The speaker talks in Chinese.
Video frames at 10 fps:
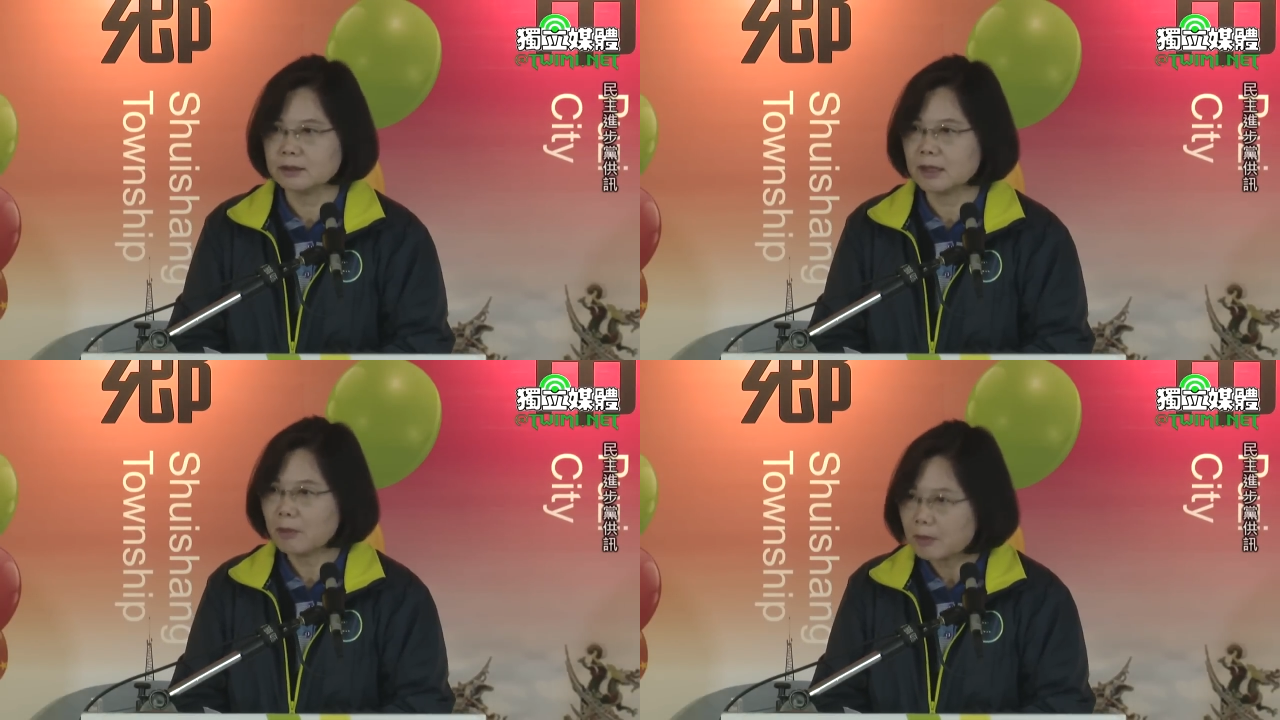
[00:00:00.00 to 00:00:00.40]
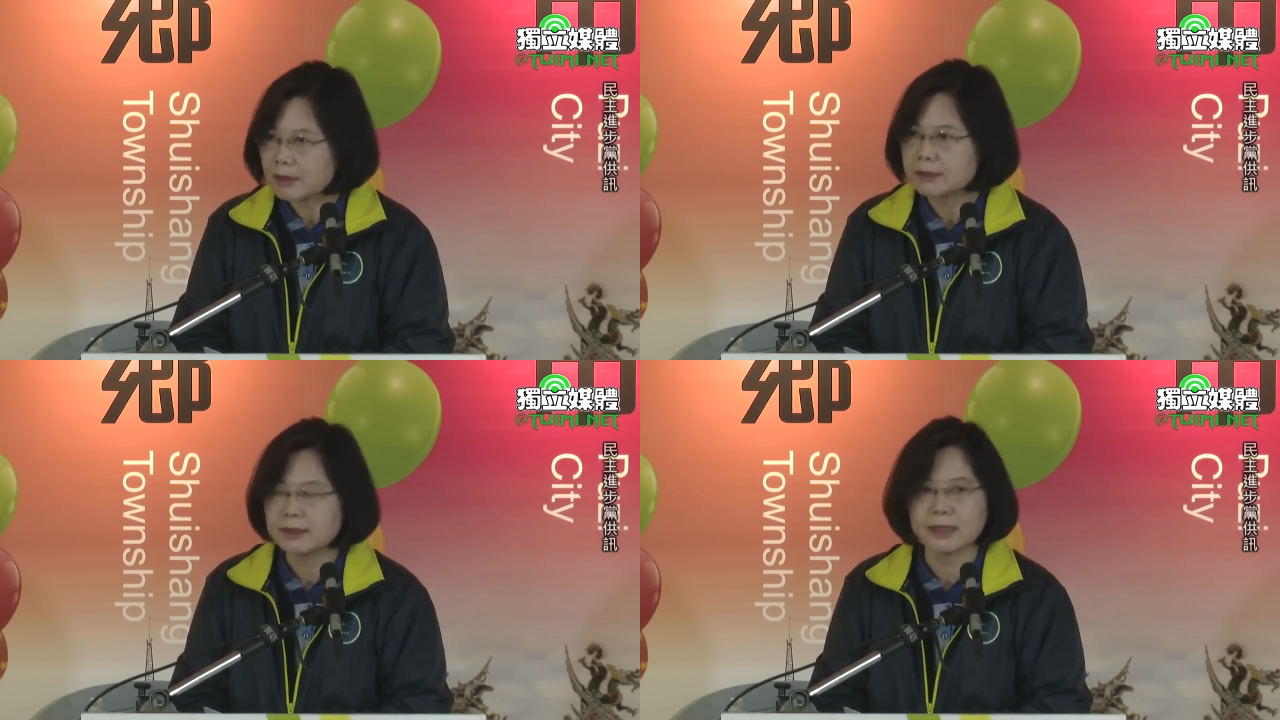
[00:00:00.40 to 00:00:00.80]
彰化
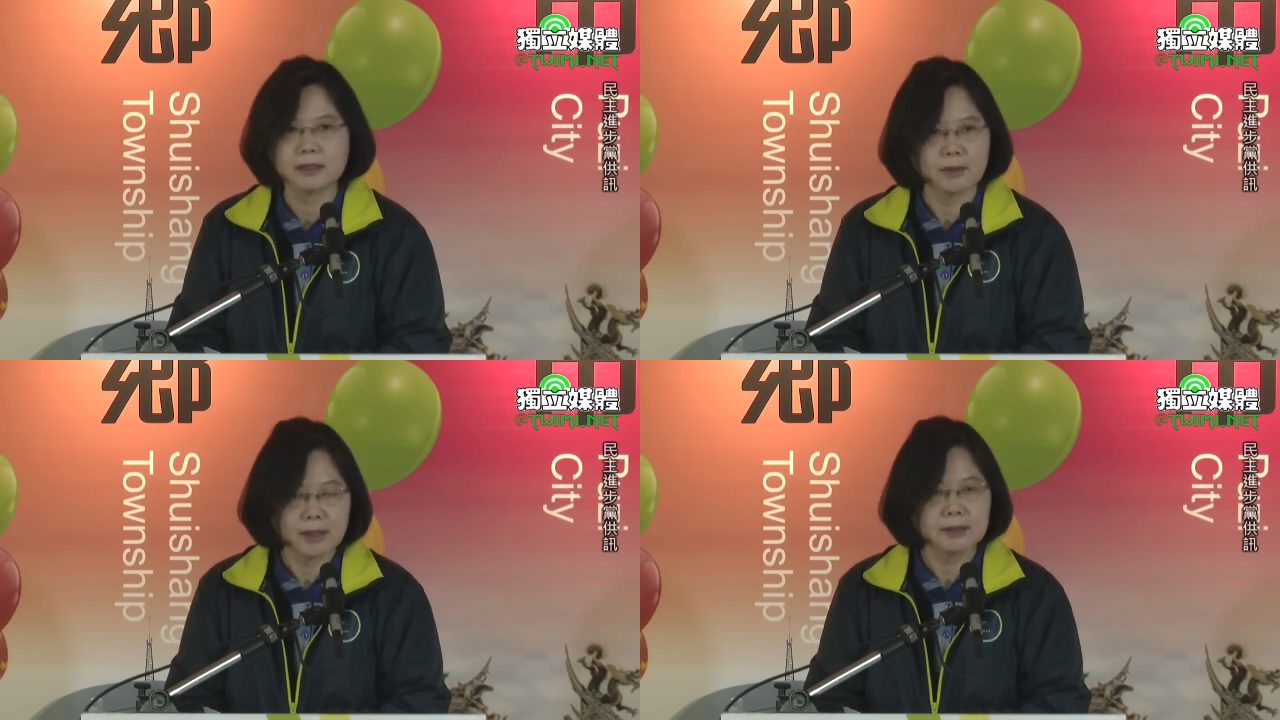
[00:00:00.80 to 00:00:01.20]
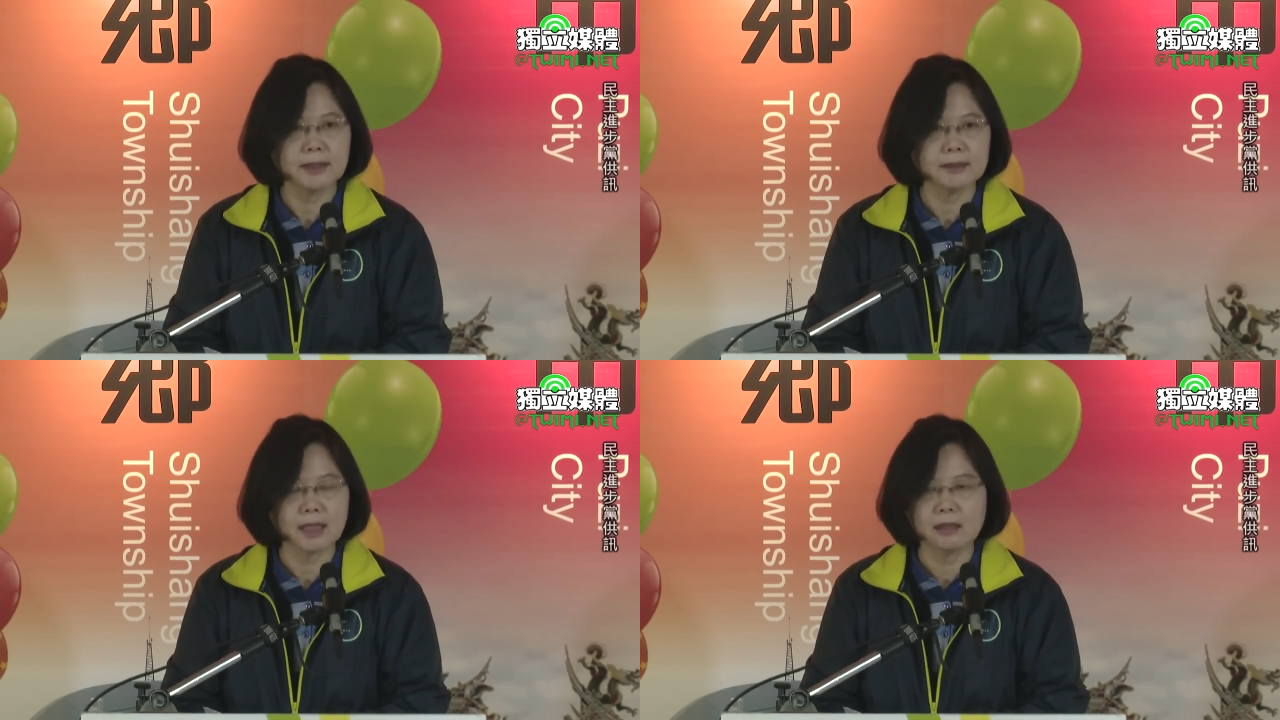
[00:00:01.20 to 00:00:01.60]
关县长、小花
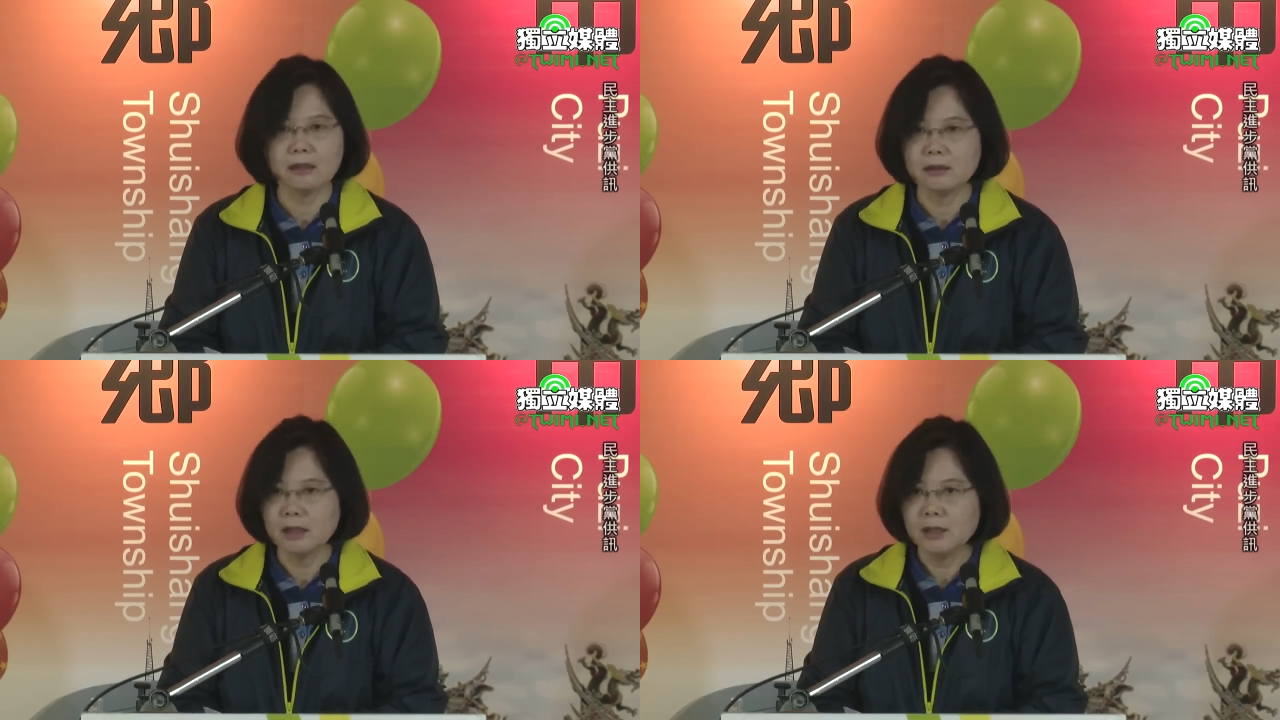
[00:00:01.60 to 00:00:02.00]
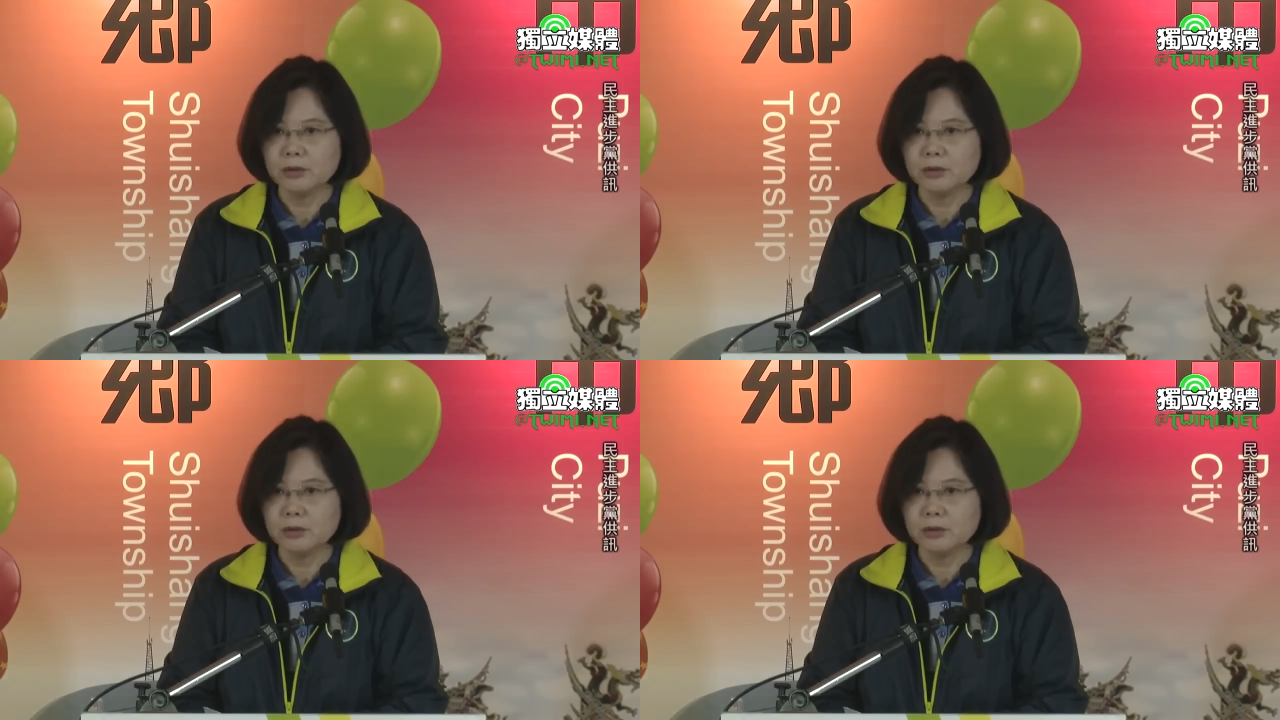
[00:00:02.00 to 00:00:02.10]
县长啊，